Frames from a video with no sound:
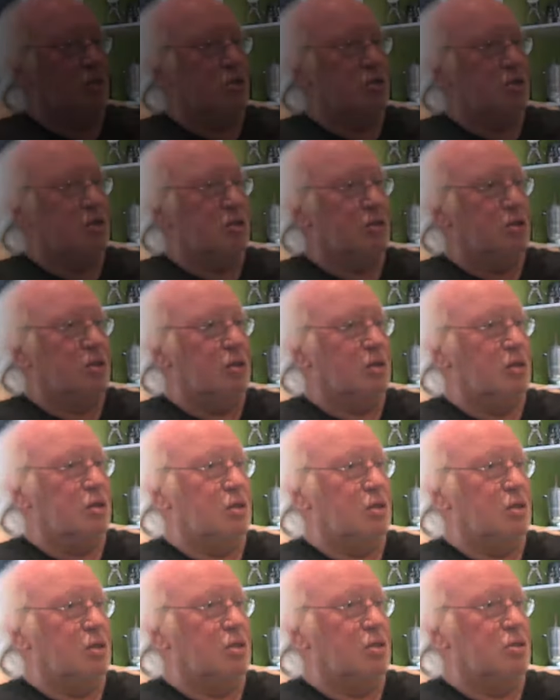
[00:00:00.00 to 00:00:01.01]

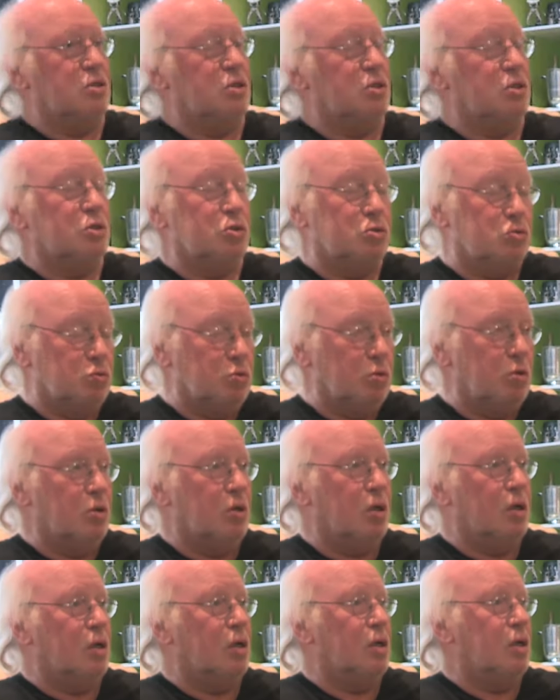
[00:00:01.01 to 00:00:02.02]
J'étais,
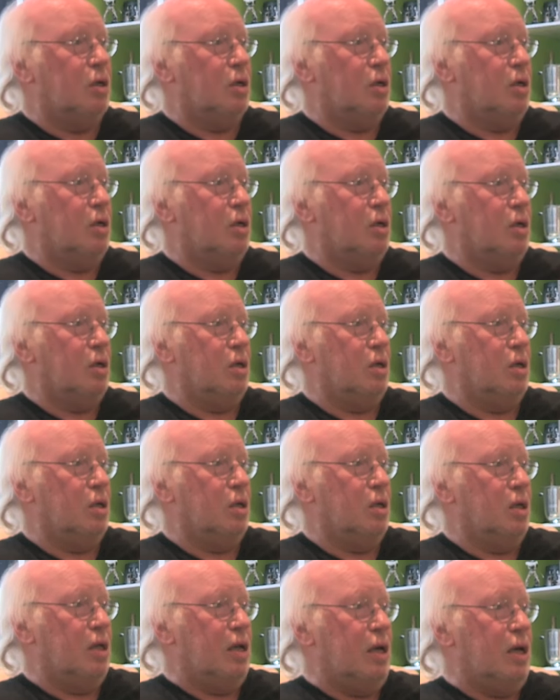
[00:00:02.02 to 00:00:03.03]
joueur à,
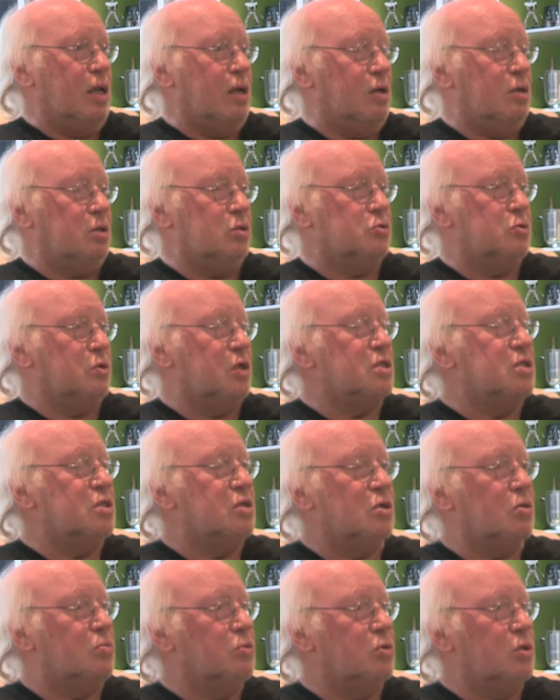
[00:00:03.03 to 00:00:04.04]
Lens, au Racing
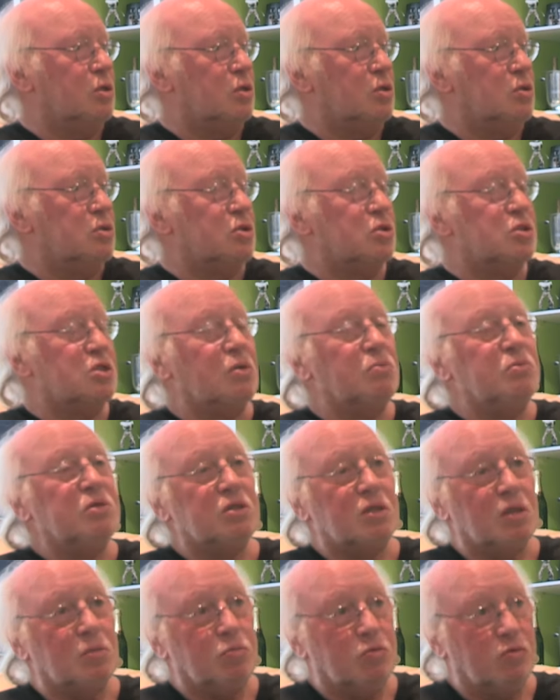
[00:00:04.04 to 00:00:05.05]
Club de Lens,
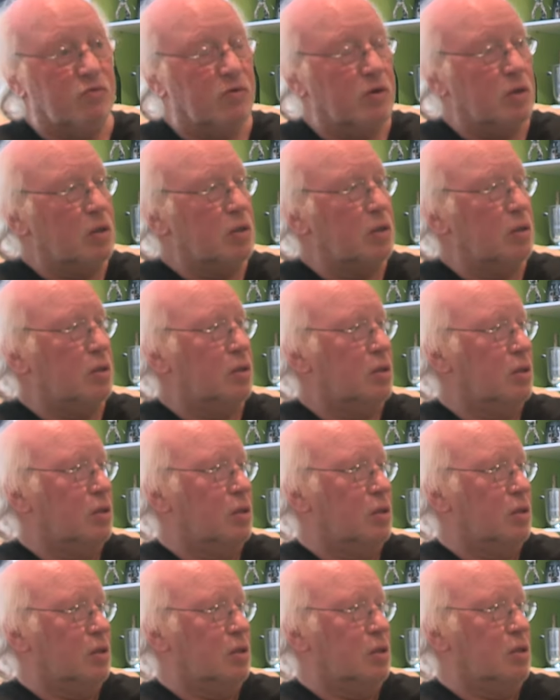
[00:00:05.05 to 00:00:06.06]
j'habitais Beauvin.
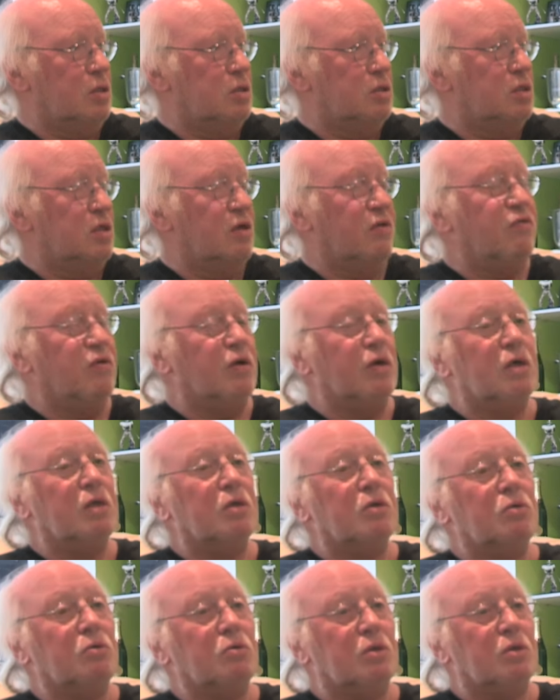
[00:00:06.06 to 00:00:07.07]
et s'est
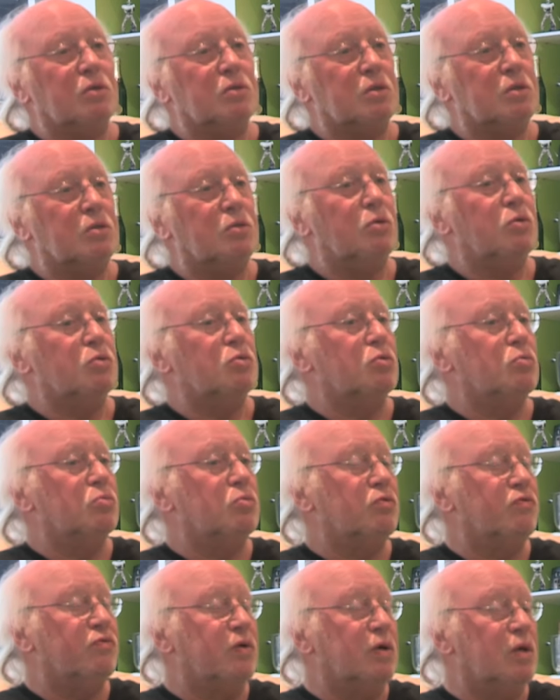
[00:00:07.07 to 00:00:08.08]
avéré que l'entraîneur de
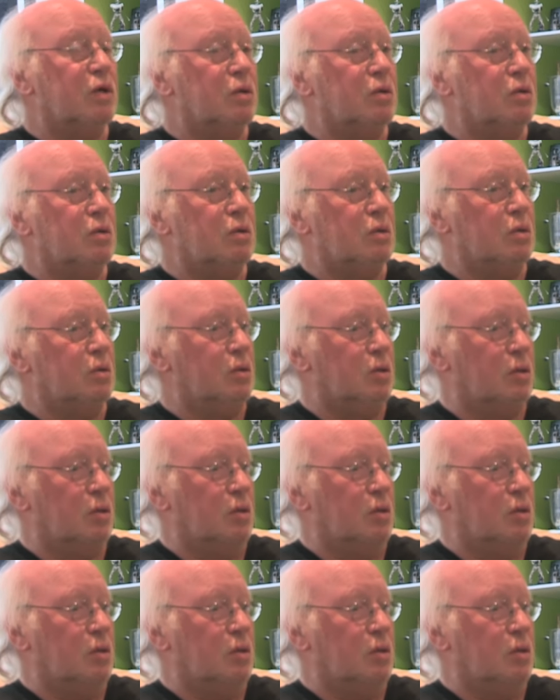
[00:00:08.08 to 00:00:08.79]
Beauvin euh,